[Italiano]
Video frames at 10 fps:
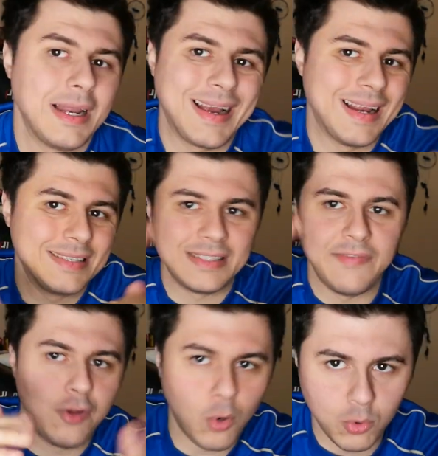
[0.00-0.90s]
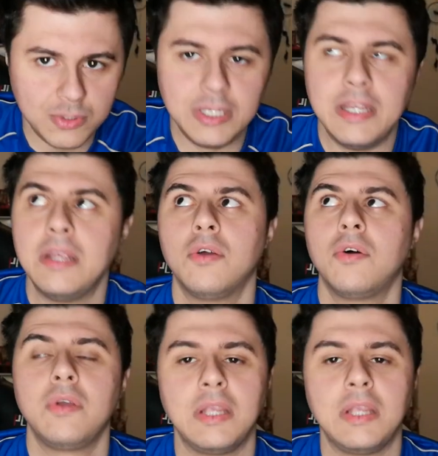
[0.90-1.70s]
la classifico così io, no?